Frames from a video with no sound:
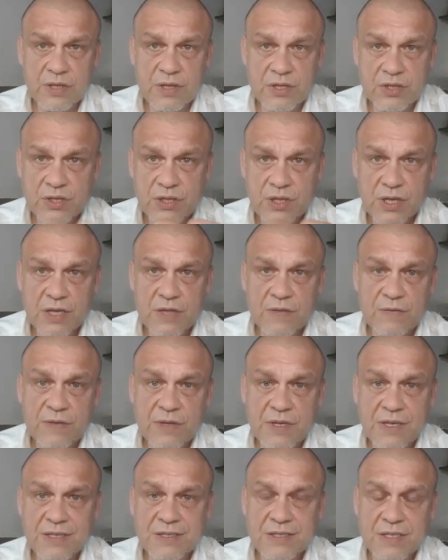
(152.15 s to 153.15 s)
начинает
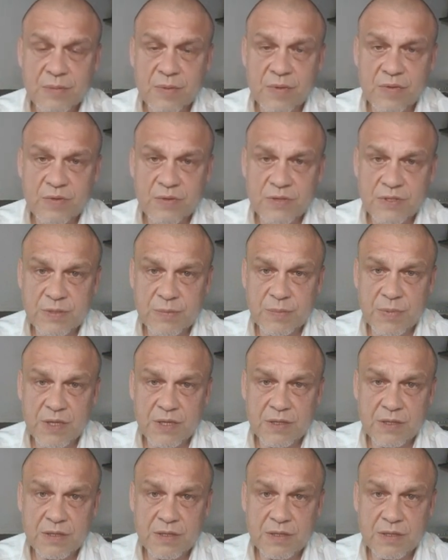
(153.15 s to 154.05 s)
винить самого себя –